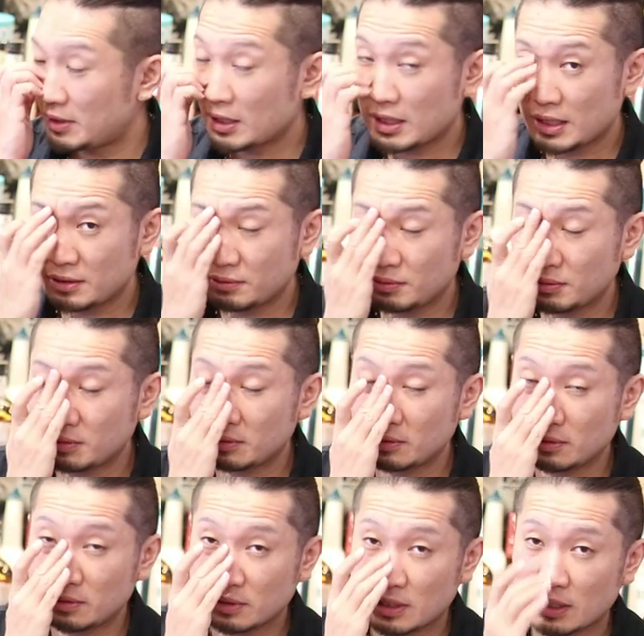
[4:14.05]
メーカー
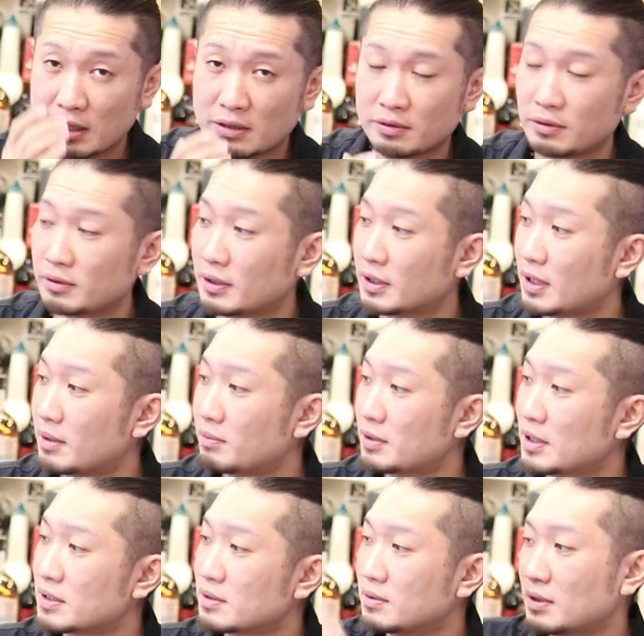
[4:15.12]
の価格よりはだいぶ
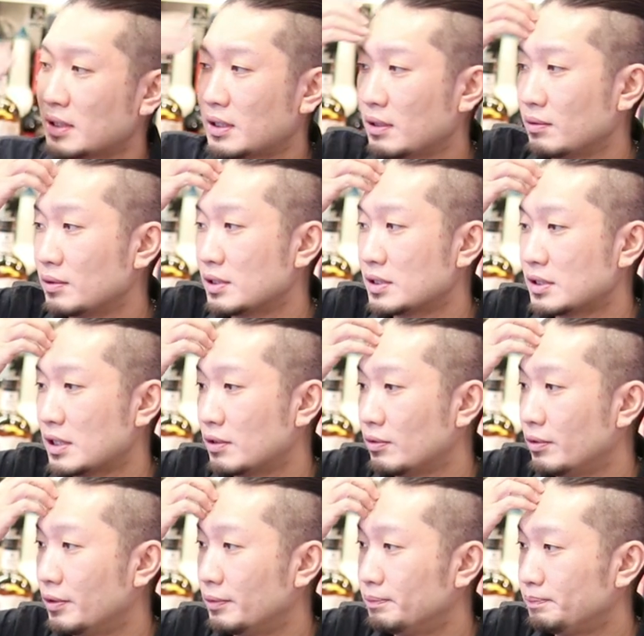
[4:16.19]
安く出てるんですけ
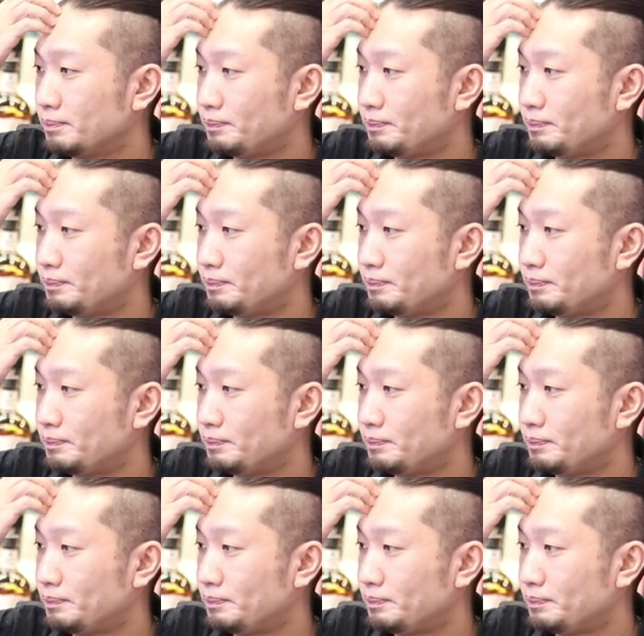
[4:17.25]
ど、